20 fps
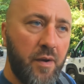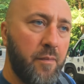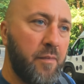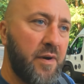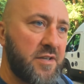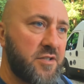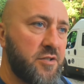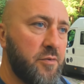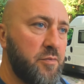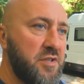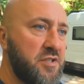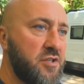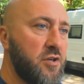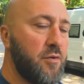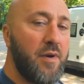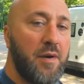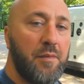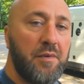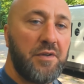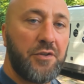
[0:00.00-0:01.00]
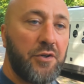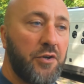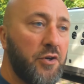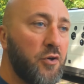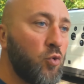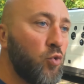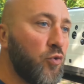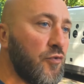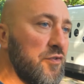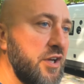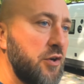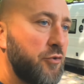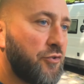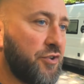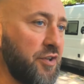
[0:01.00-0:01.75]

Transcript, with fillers: Bardzo blisko mamy do głównego